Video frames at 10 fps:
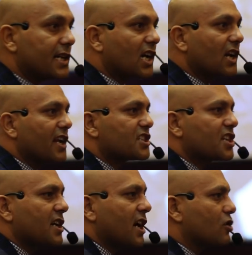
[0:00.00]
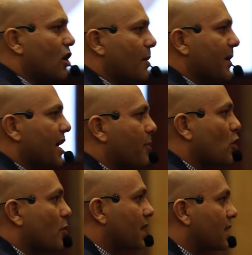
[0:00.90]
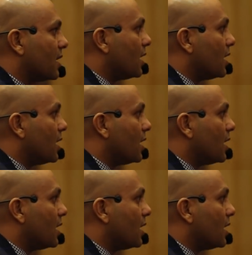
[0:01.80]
डिक्लेरेशन कर दो अपने अपनों में